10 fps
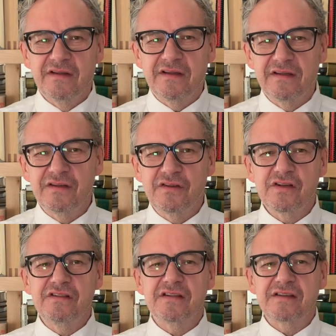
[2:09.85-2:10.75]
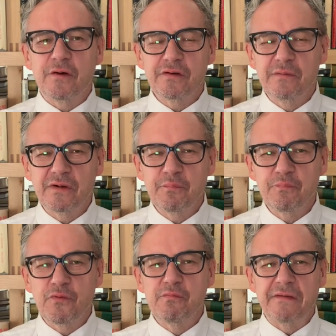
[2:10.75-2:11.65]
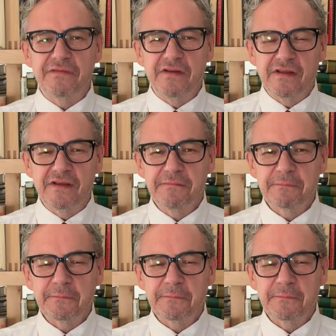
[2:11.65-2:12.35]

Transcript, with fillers: e, jeżeli nie całkiem, to półmafijnej.